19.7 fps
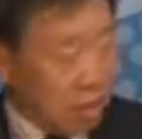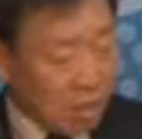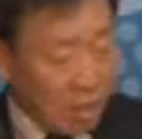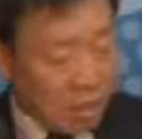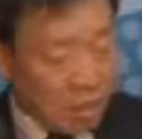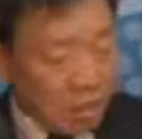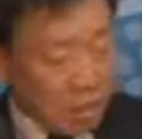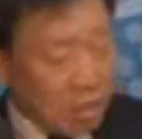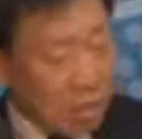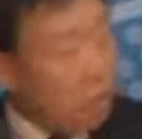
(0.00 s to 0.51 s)

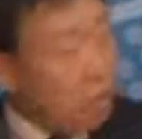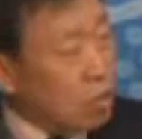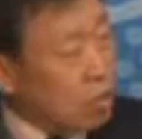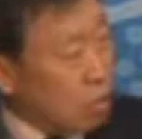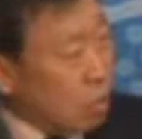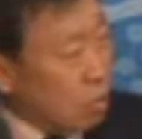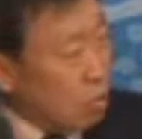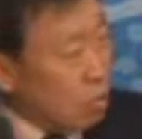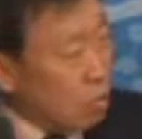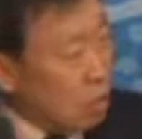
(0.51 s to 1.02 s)
내가
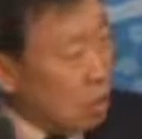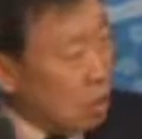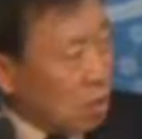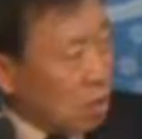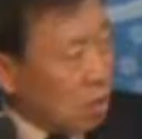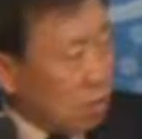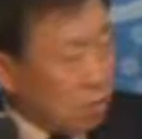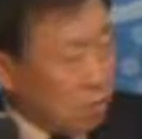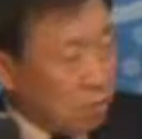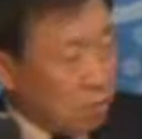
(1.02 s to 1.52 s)
걸어서 갈 수
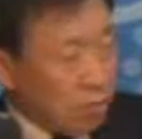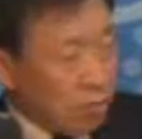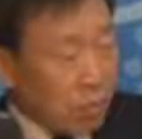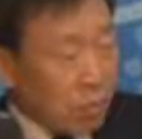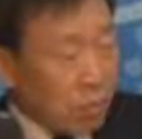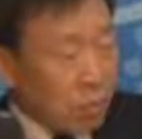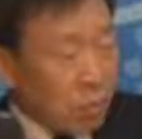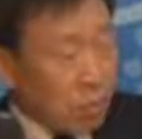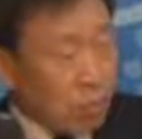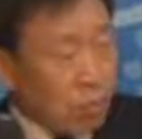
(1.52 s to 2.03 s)
있는데
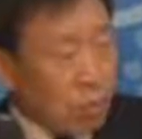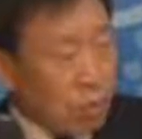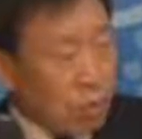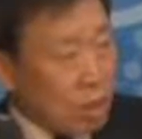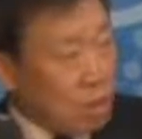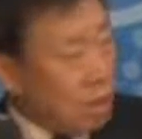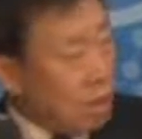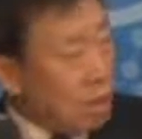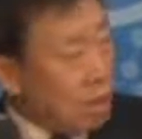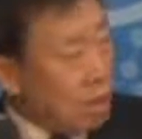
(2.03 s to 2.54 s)
거리로
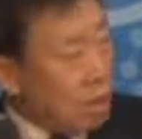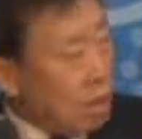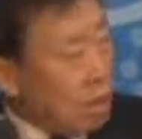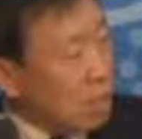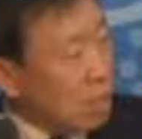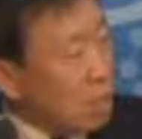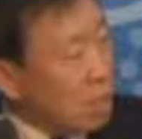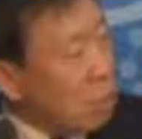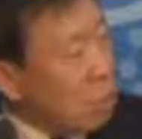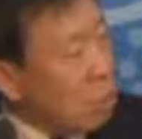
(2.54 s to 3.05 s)
따지면 대개 한